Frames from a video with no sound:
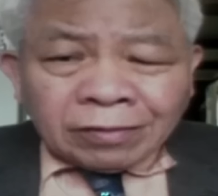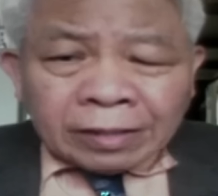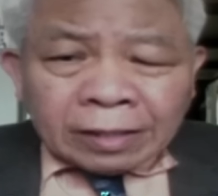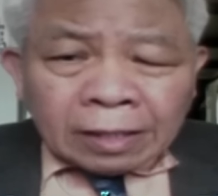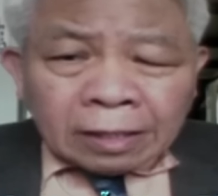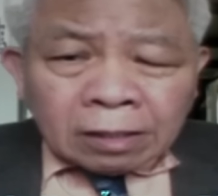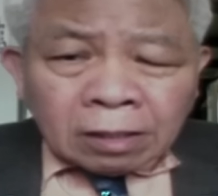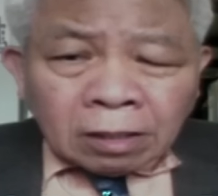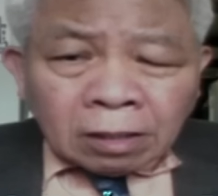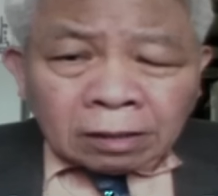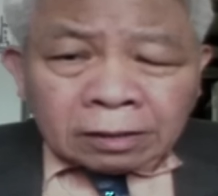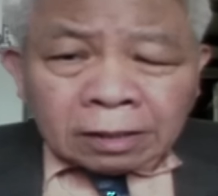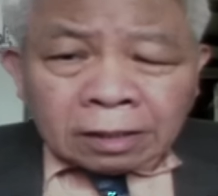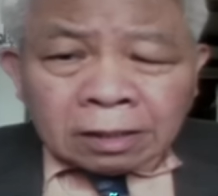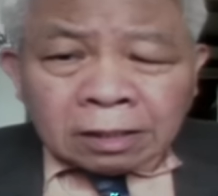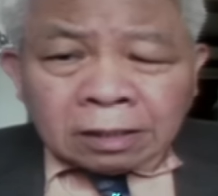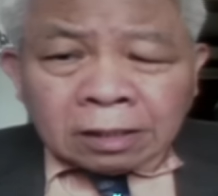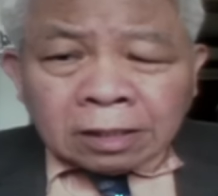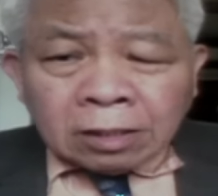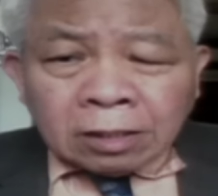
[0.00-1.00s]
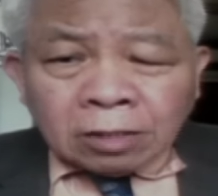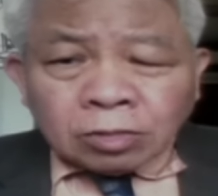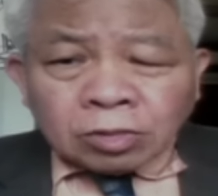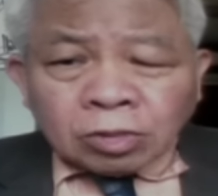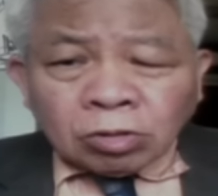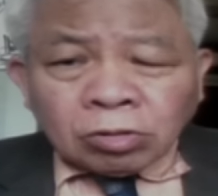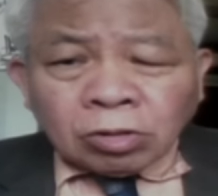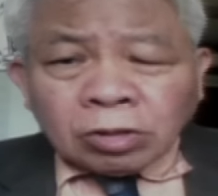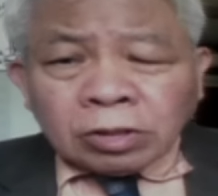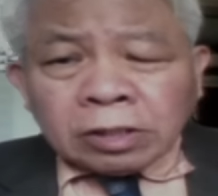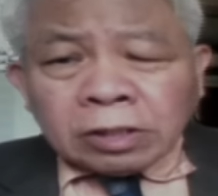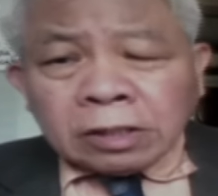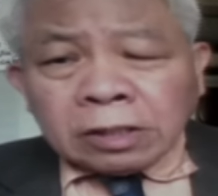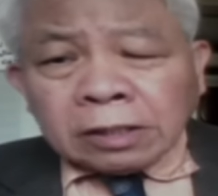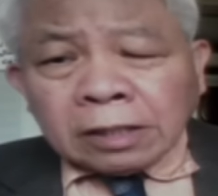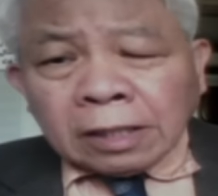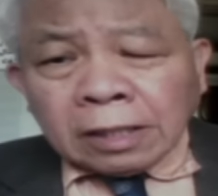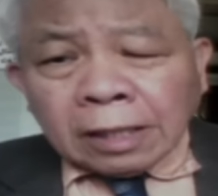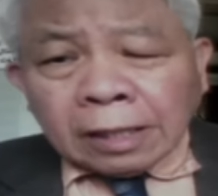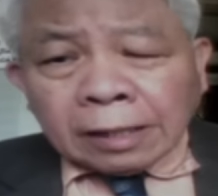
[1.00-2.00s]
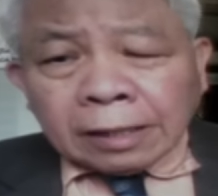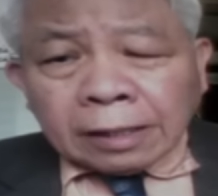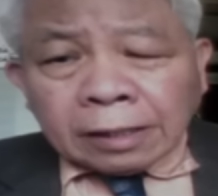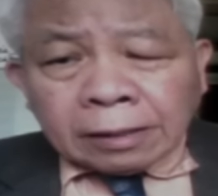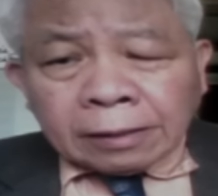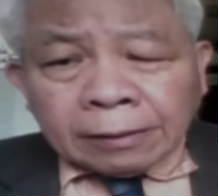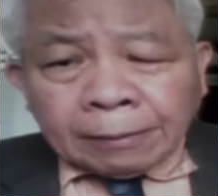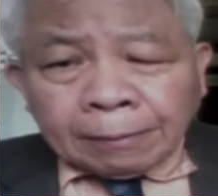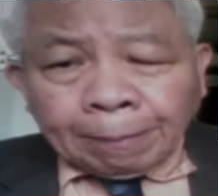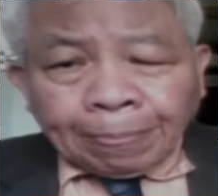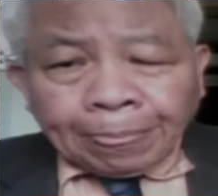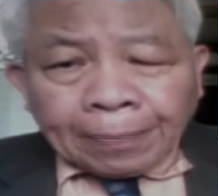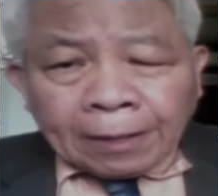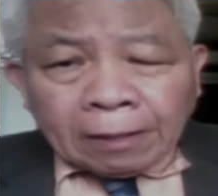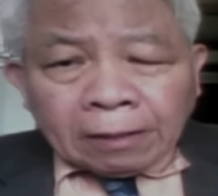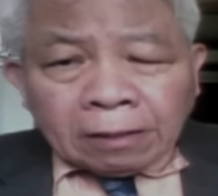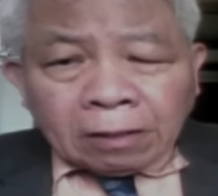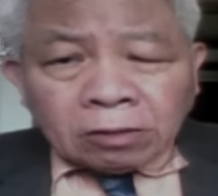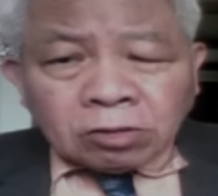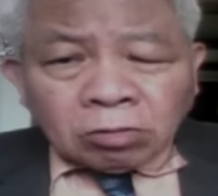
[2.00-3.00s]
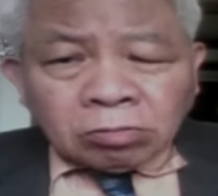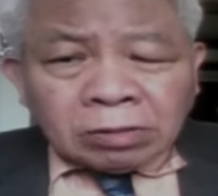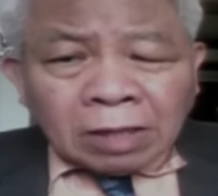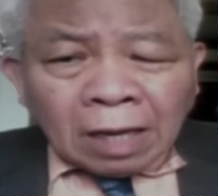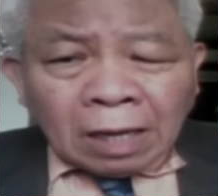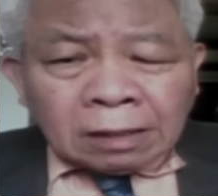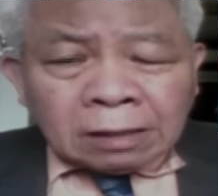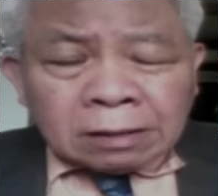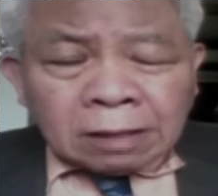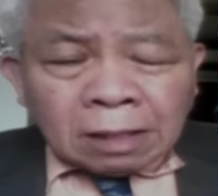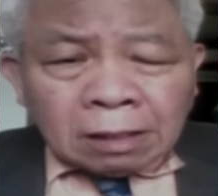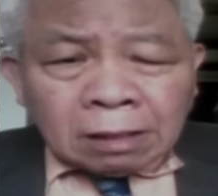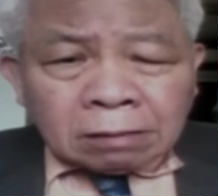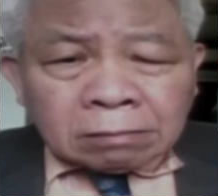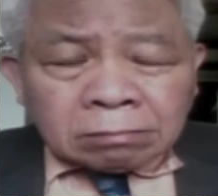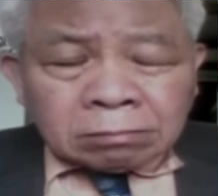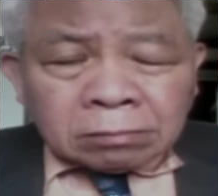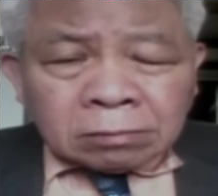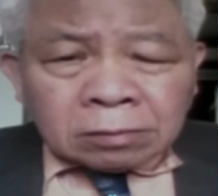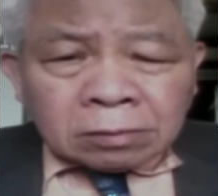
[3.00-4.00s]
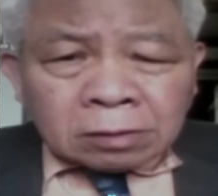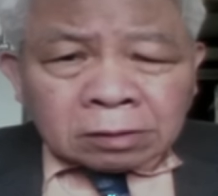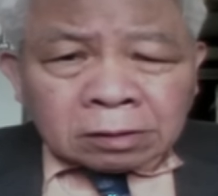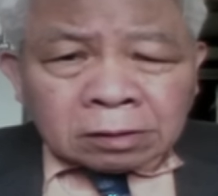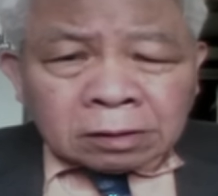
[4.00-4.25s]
cái vấn đề đó thì ý nghĩ của chúng tôi nó như thế này ạ là chúng ta là ừ,